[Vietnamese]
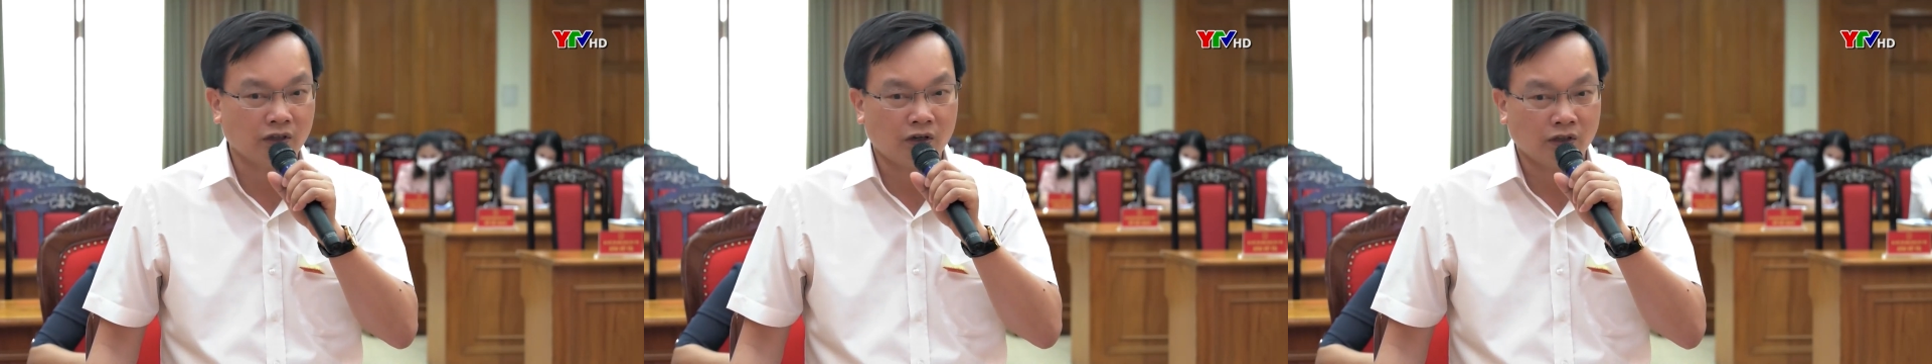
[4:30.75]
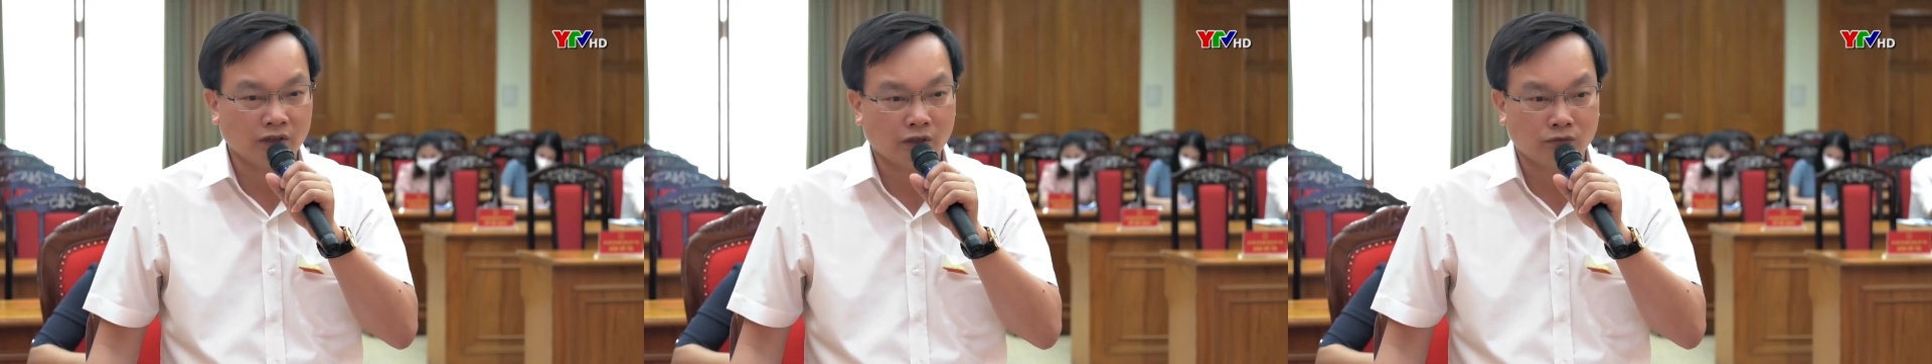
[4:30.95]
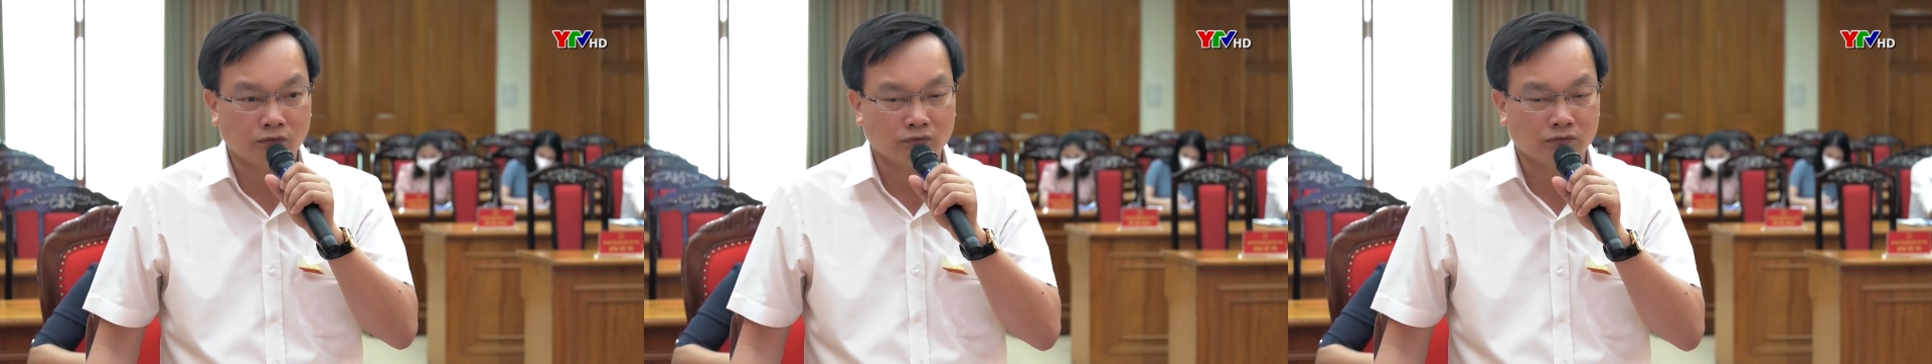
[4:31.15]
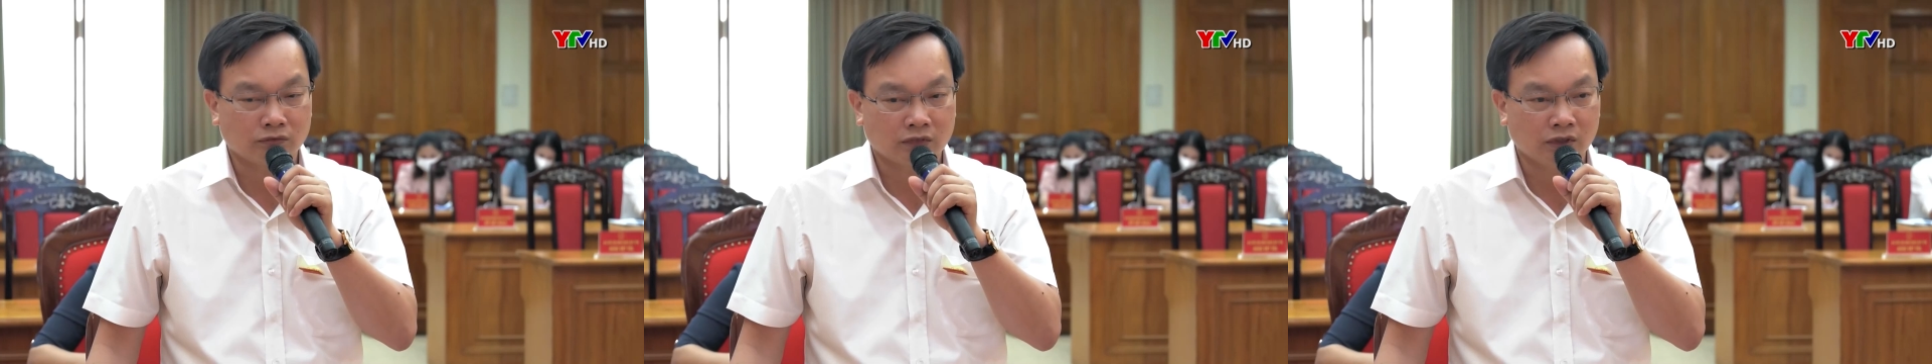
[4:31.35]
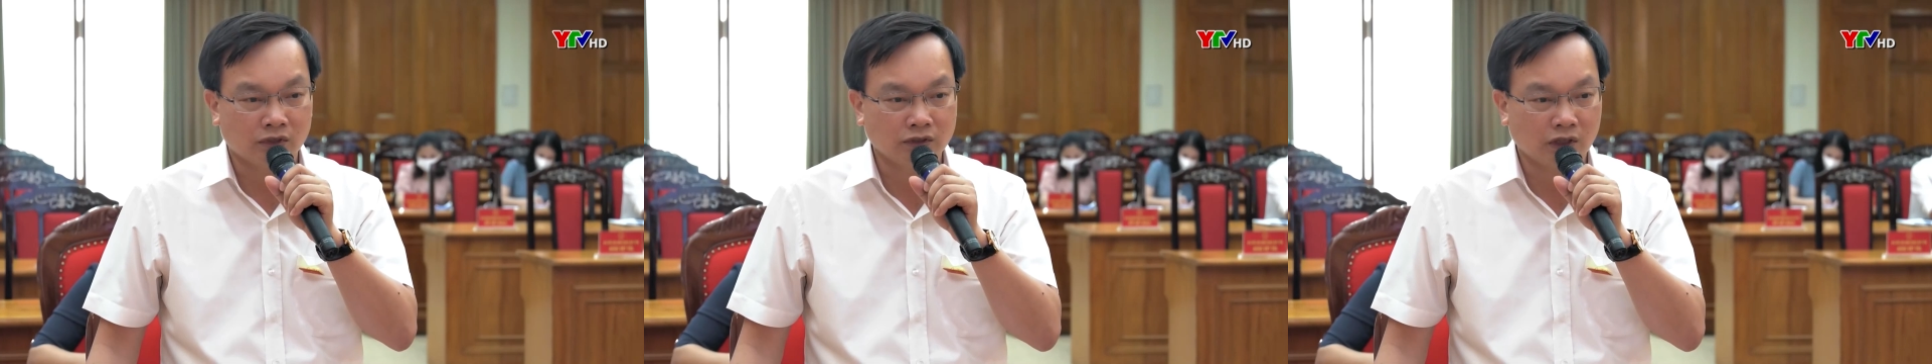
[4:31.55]
rõ
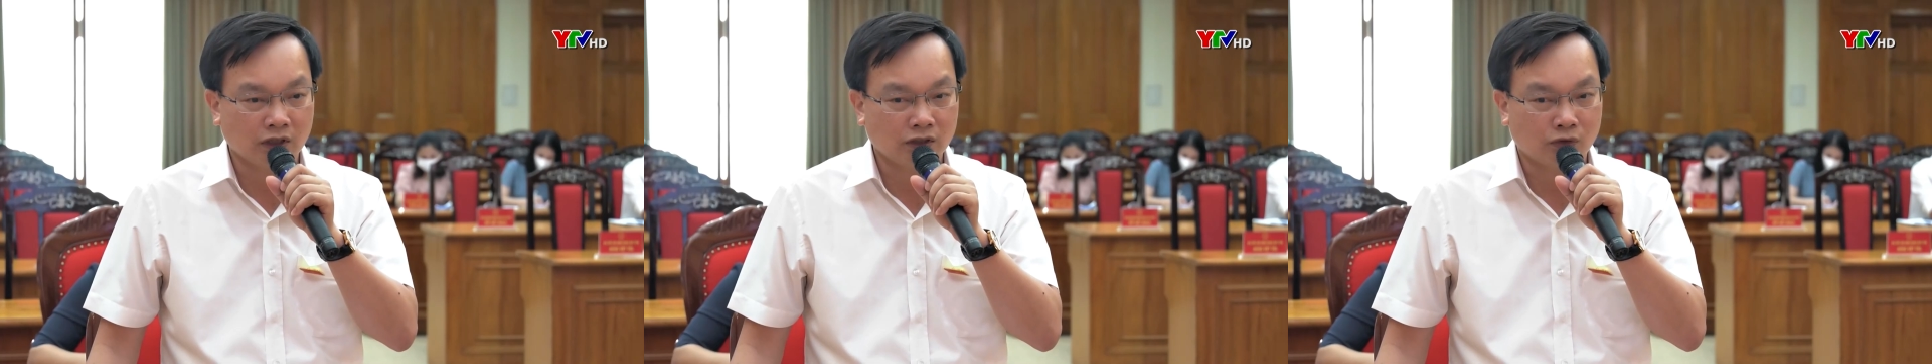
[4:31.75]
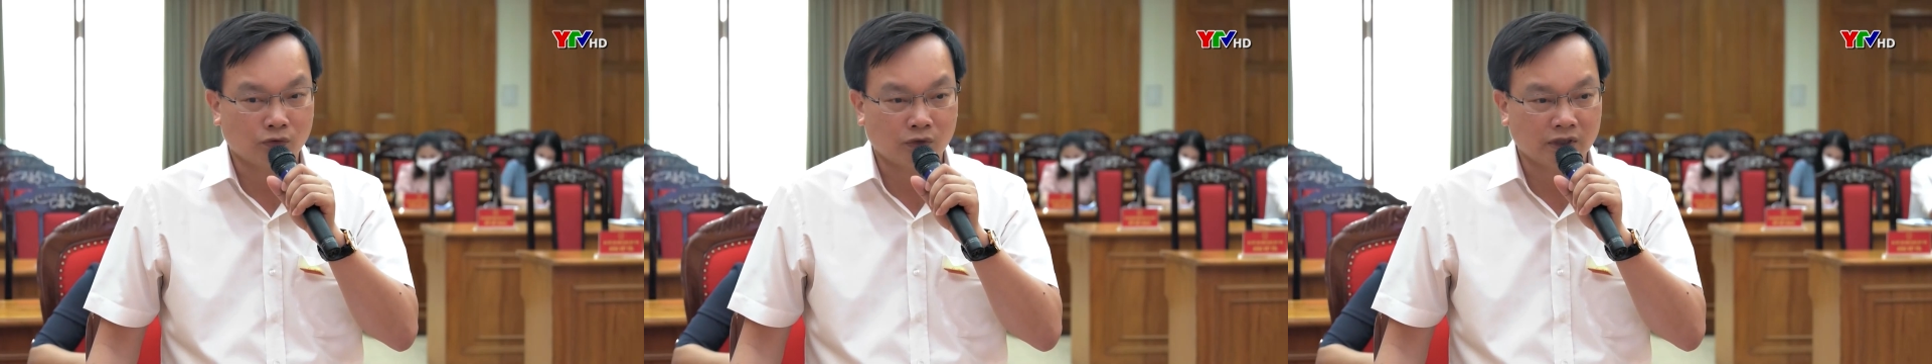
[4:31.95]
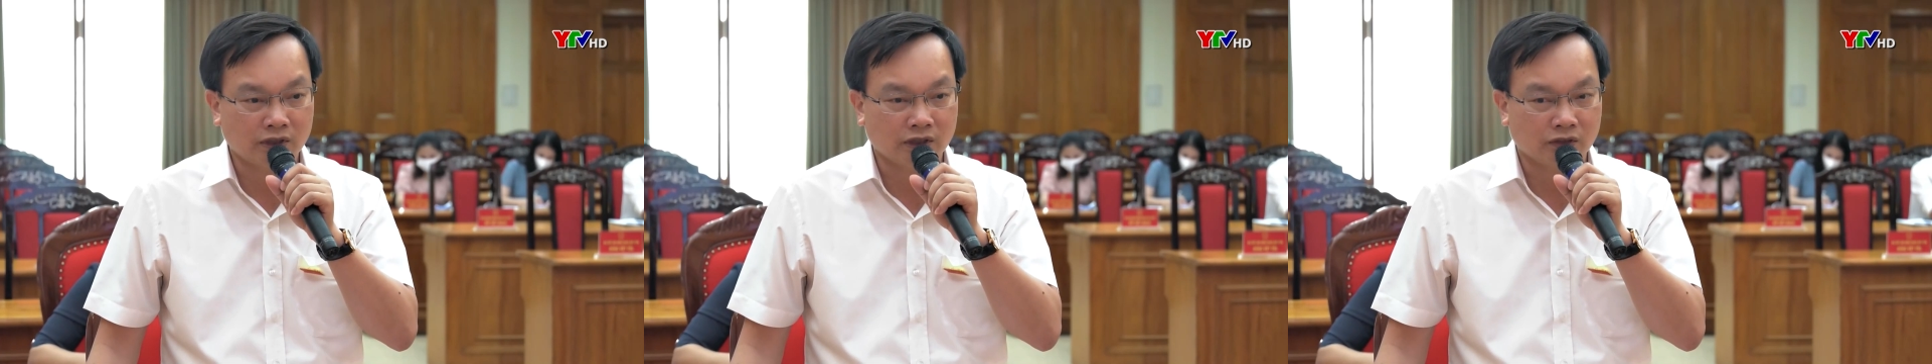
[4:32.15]
trong hướng dẫn trong quá